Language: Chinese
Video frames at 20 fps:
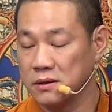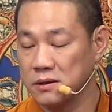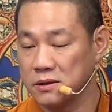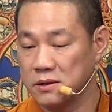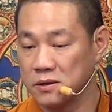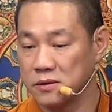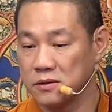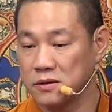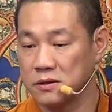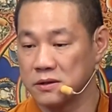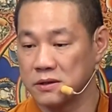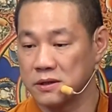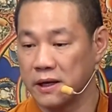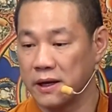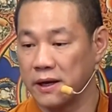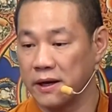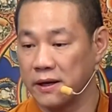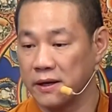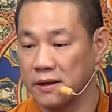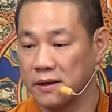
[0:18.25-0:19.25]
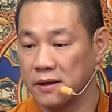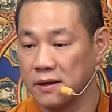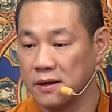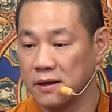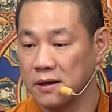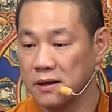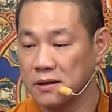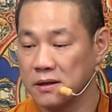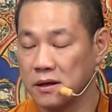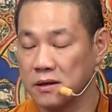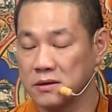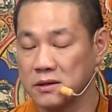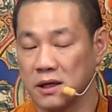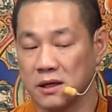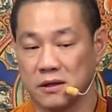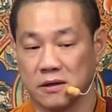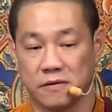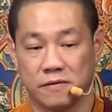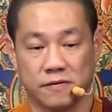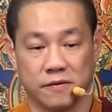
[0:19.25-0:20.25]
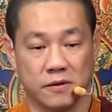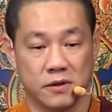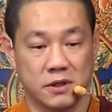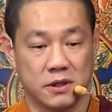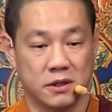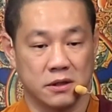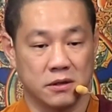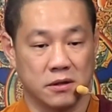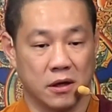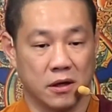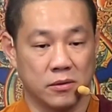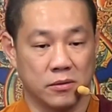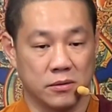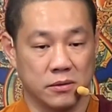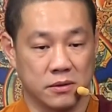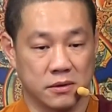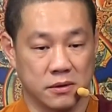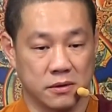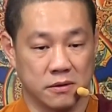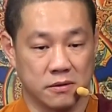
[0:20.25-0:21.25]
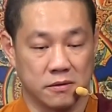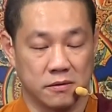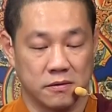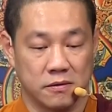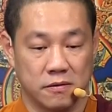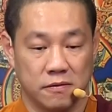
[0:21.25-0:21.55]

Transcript: 就是在道场的佛事道务中